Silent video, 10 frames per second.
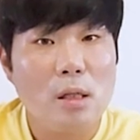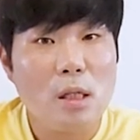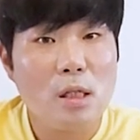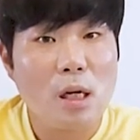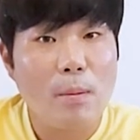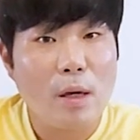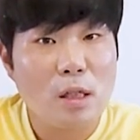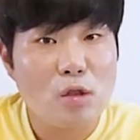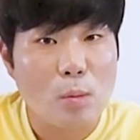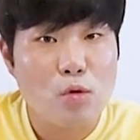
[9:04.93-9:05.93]
2차
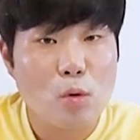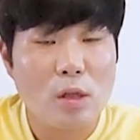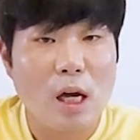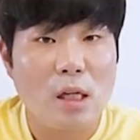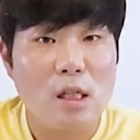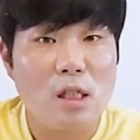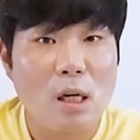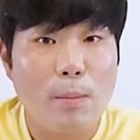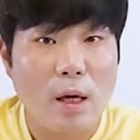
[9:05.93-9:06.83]
백신 접종이나 2차